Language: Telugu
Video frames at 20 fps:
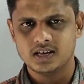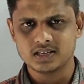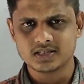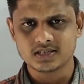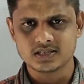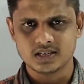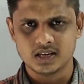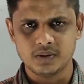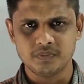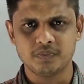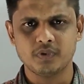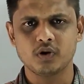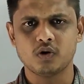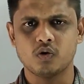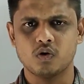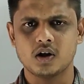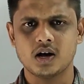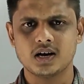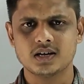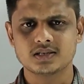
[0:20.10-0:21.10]
ఎస్ ఇప్పుడు
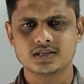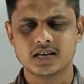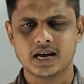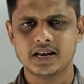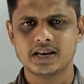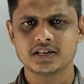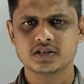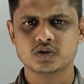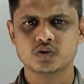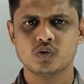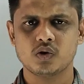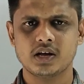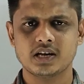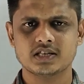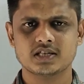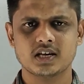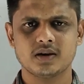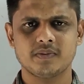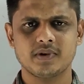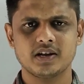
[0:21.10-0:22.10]
కూడా సైనిక్ స్కూల్
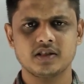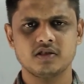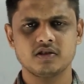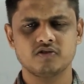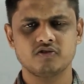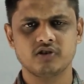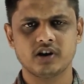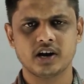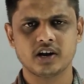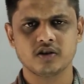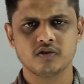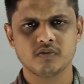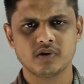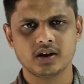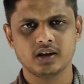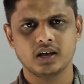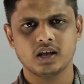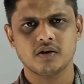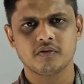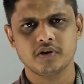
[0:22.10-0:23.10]
ఎగ్జామ్ అనేది
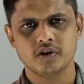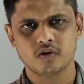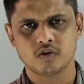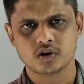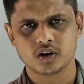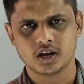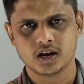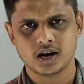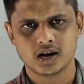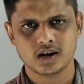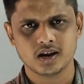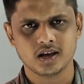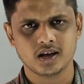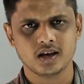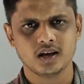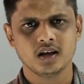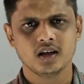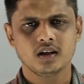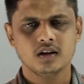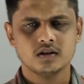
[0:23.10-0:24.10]
జాన్వరి ఇరవై ఒకటి అంటే
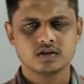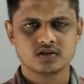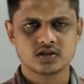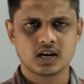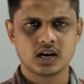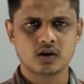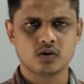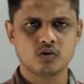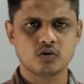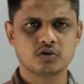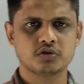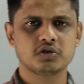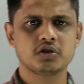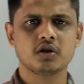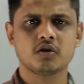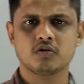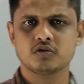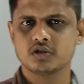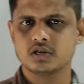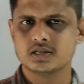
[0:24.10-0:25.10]
చాలా కొద్ది
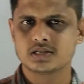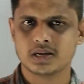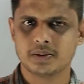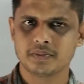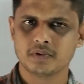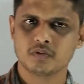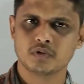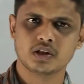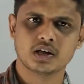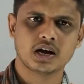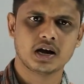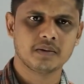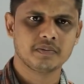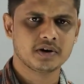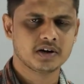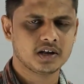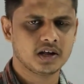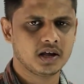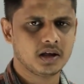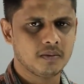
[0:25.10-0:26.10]
రోజుల సమయం ఉంది
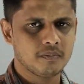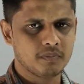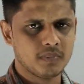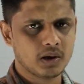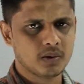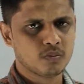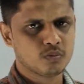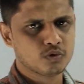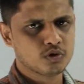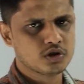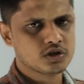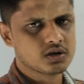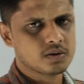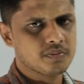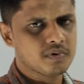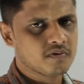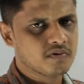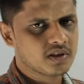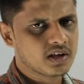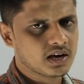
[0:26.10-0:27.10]
కాబట్టి మీకు ముందు
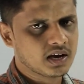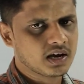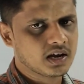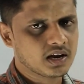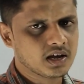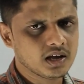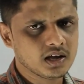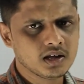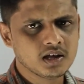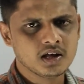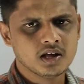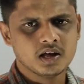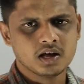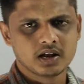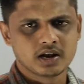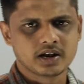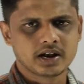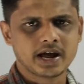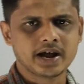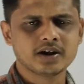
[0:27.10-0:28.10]
చెప్పిన విధంగానే
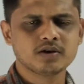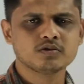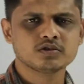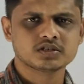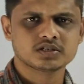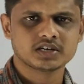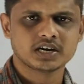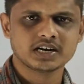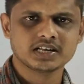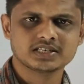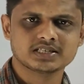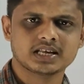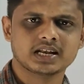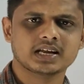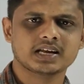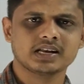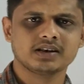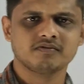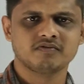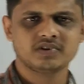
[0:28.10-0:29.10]
నాయుడు స్టడీ
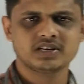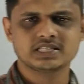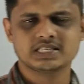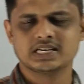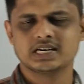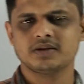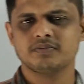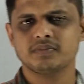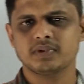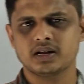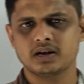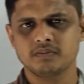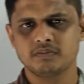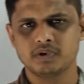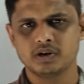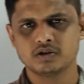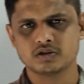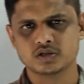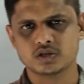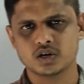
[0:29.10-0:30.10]
సర్కిల్ వీజెడ్ఎం అని
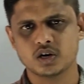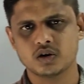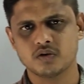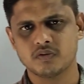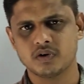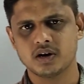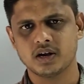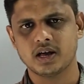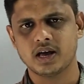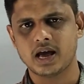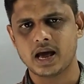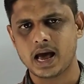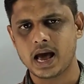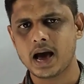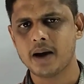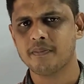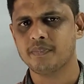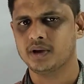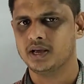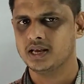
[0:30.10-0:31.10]
పిలుస్తున్నటువంటి
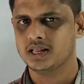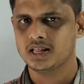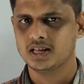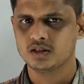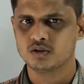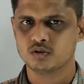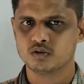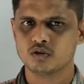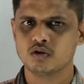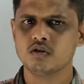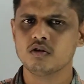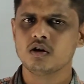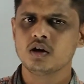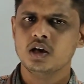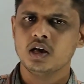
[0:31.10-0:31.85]
యాప్ ఏదైతుందో ఉందో